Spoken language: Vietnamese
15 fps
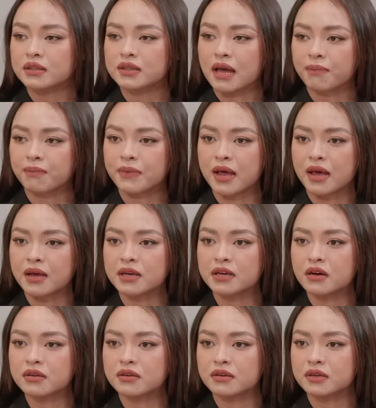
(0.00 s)
tập để
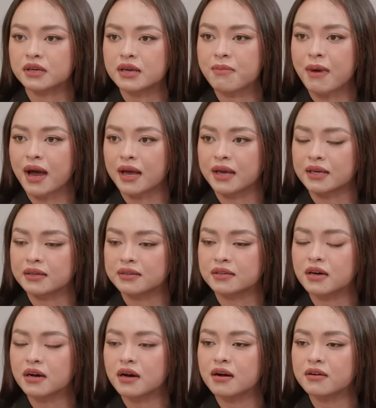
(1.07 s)
có những cái bài
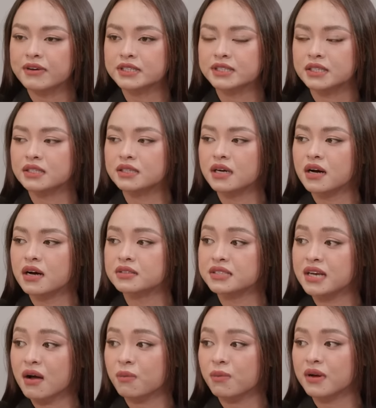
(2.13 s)
cơ phát triển cơ
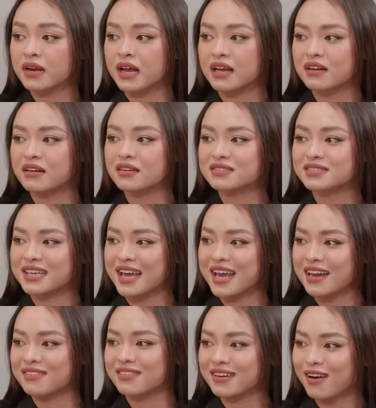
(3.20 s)
trong á để nó có
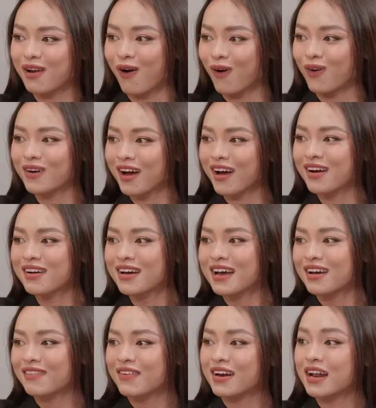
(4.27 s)
che được cái lỗ đó
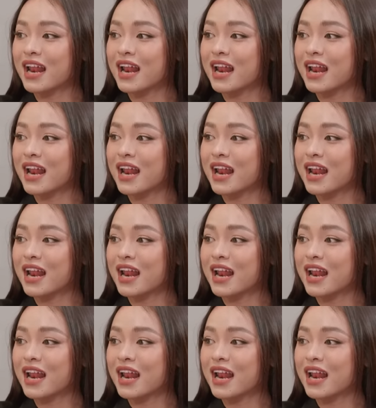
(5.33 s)
và